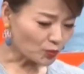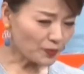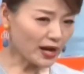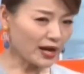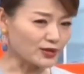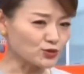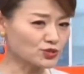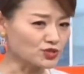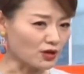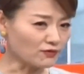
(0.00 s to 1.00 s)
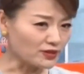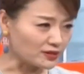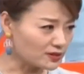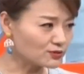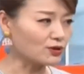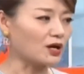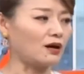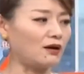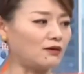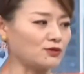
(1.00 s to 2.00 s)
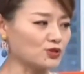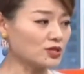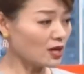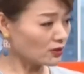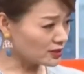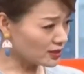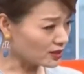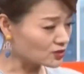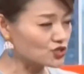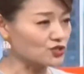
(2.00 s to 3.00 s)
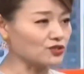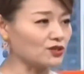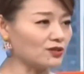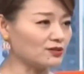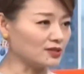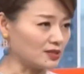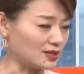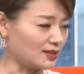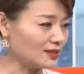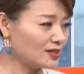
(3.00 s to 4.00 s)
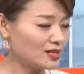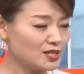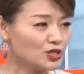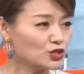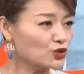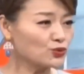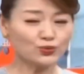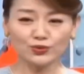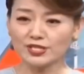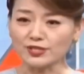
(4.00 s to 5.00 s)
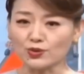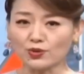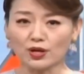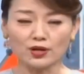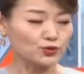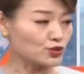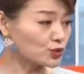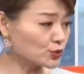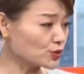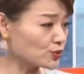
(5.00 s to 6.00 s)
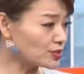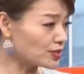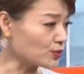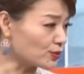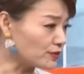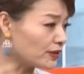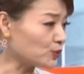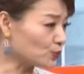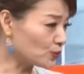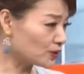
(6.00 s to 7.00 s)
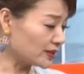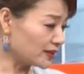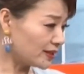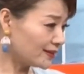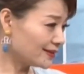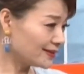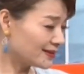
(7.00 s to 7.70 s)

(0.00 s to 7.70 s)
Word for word: 不怕，就是只要稳定就好。所以药一定要吃哦。对。啊。收入情况，女士的退休金有一万多，您呢？